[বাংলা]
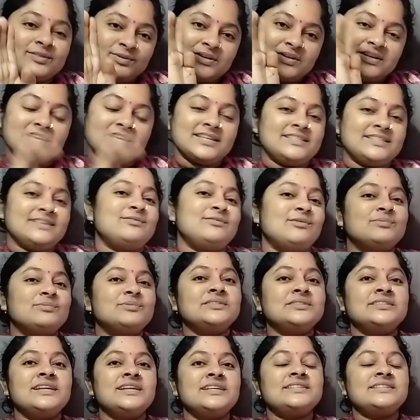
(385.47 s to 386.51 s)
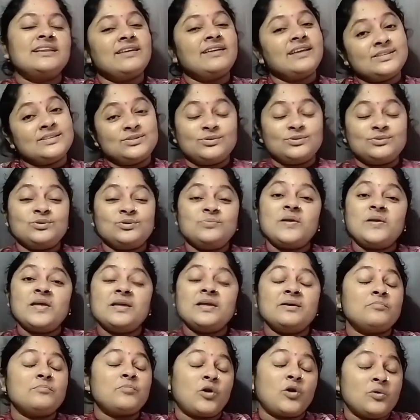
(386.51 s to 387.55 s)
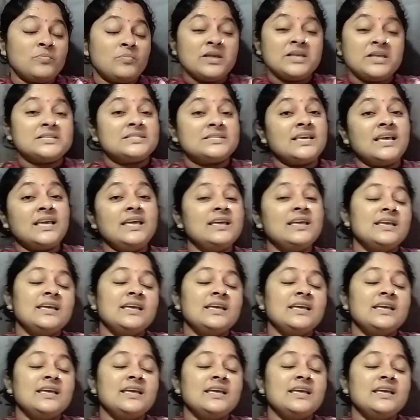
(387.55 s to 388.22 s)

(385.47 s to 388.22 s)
তরকারিতে লবণ দিয়েছিলাম হ্যাঁ ছোট মেয়ে বড় মেয়ে এসে